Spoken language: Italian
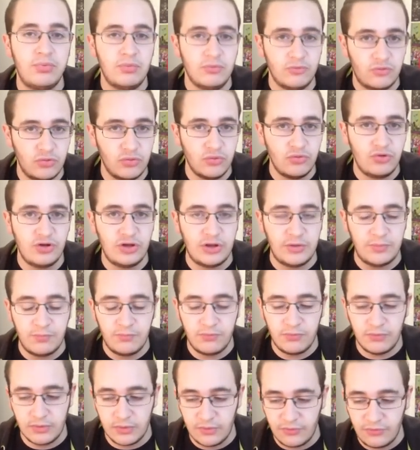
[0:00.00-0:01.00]
sono usciti
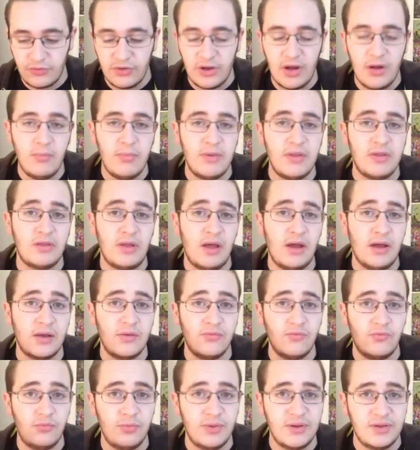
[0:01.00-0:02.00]
finalmente anche
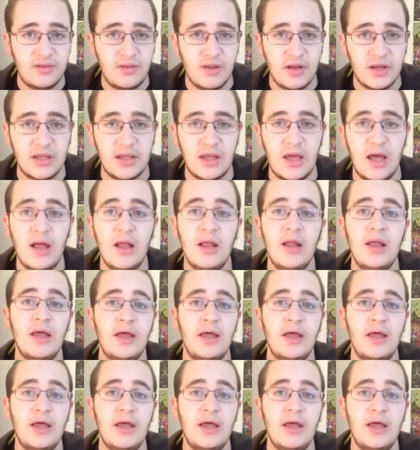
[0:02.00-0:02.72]
in fumetteria